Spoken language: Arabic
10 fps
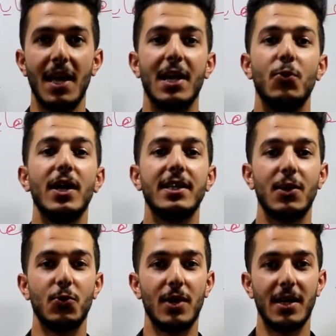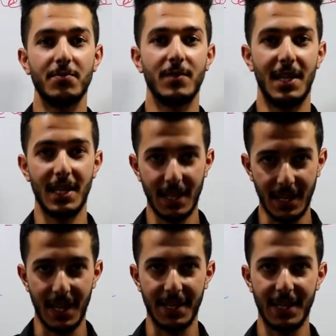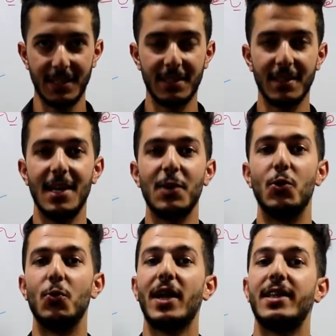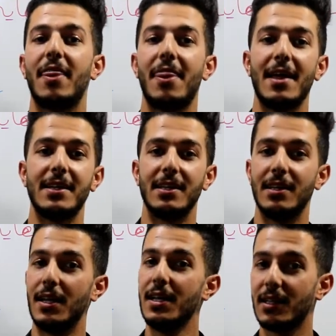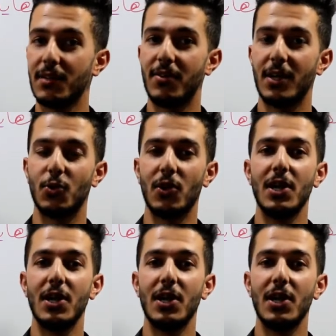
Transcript: الوحدة الأولى اللي هي النهايات والوحدة الثانية اللي هي التفاضل